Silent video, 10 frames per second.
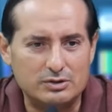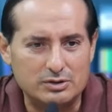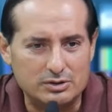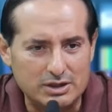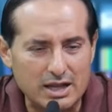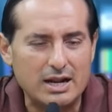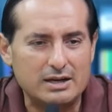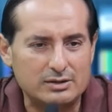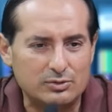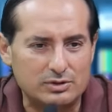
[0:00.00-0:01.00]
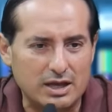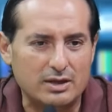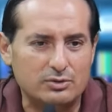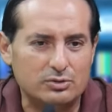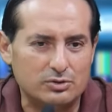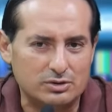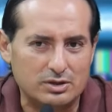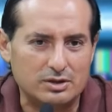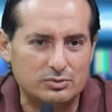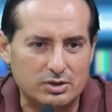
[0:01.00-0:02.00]
dieran resultados o los
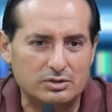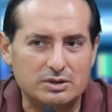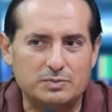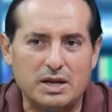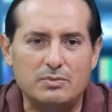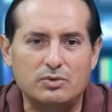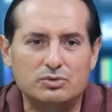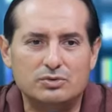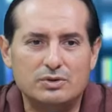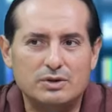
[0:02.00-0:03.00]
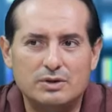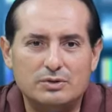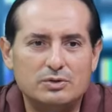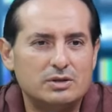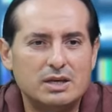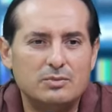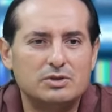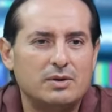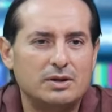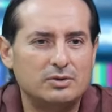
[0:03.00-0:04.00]
resultados que esperamos, no
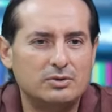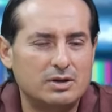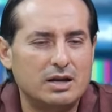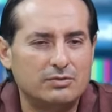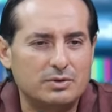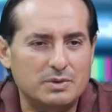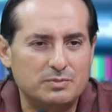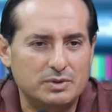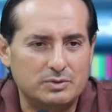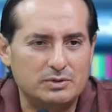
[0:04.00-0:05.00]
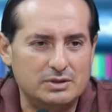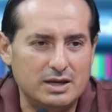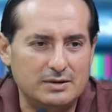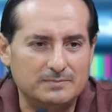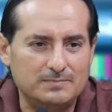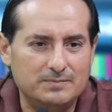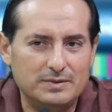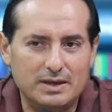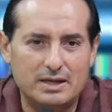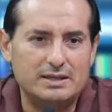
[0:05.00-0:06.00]
estaremos hablando de una reforma al Poder Judicial.
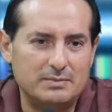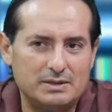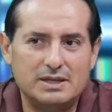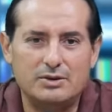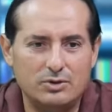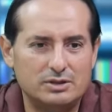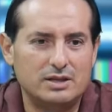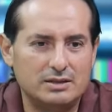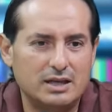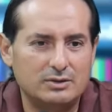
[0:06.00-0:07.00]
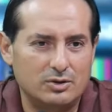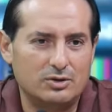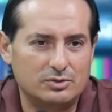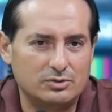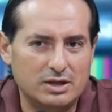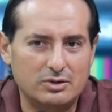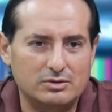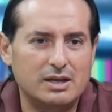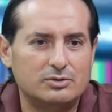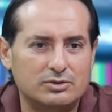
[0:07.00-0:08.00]
El tema es que no están dando los
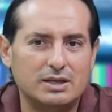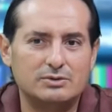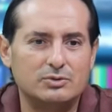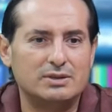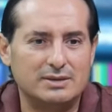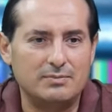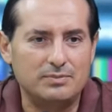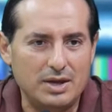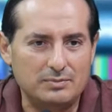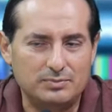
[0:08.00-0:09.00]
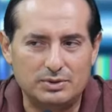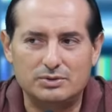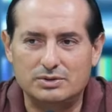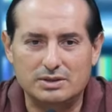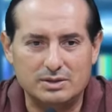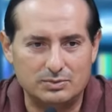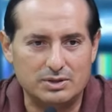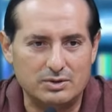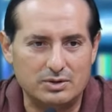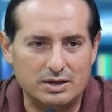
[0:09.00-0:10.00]
resultados, las cosas no están bien, por eso es que se
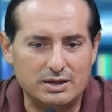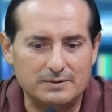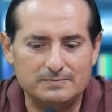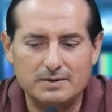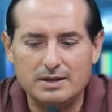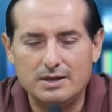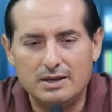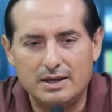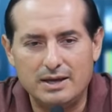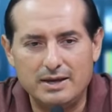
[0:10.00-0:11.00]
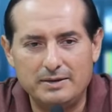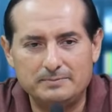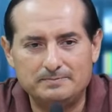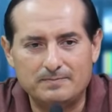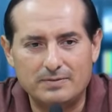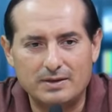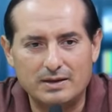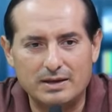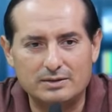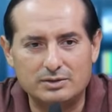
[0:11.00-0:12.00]
buscan corregir. Eh,
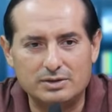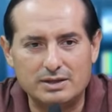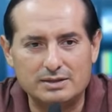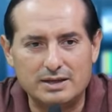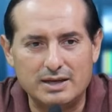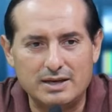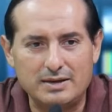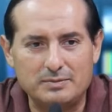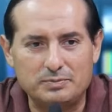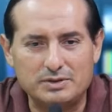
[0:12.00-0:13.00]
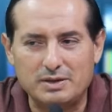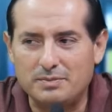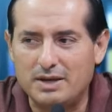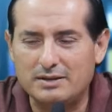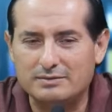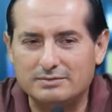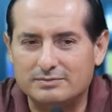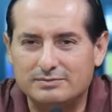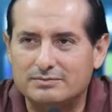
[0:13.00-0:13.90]
entonces, eh, pues también